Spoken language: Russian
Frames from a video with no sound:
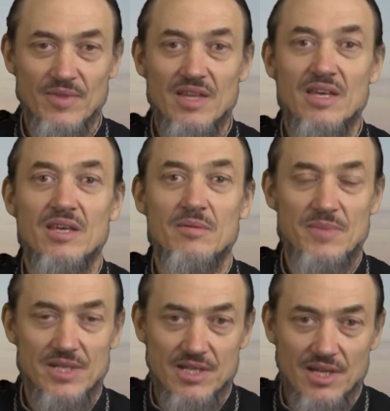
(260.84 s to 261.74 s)
и
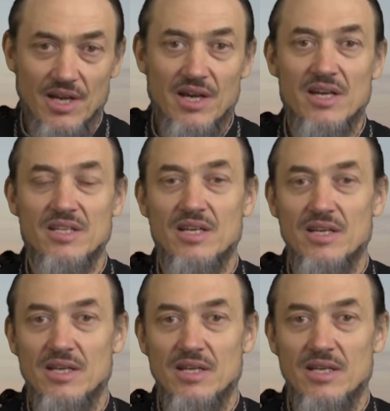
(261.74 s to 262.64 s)
пресекает,
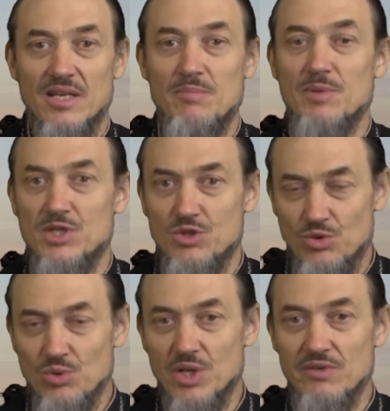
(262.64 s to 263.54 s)
и
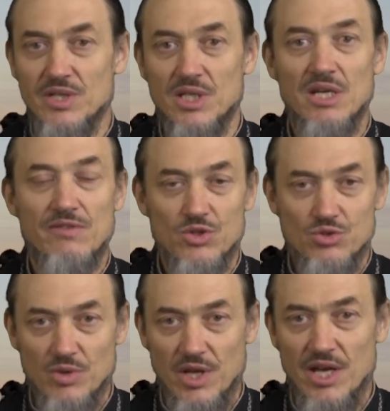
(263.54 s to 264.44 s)
подстегивает, и
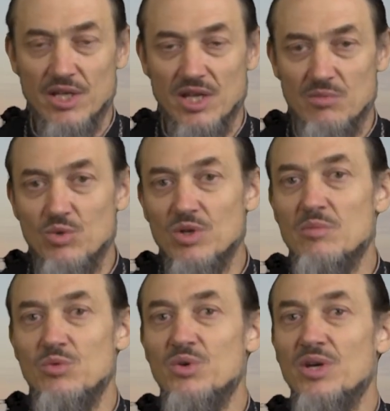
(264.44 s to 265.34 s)
вразумляет, и
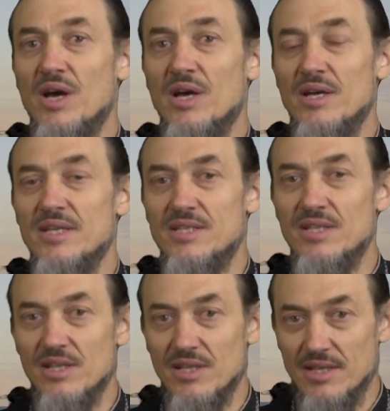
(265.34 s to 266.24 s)
много-много
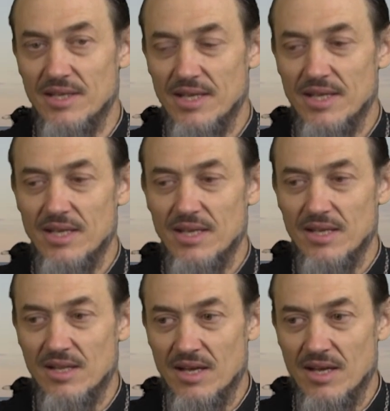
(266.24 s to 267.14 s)
делает
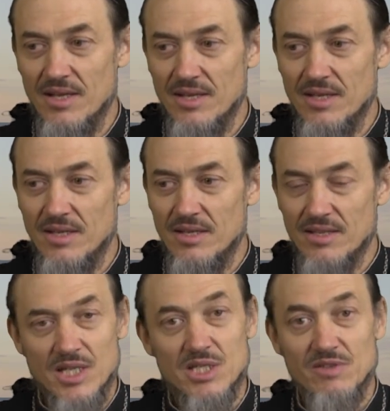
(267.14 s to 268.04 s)
для
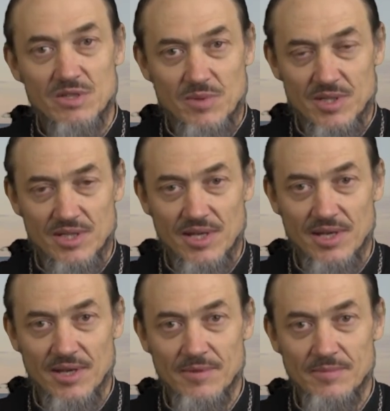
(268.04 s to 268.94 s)
нашего
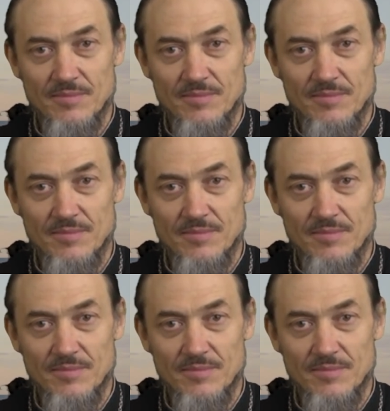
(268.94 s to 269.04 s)
спасения.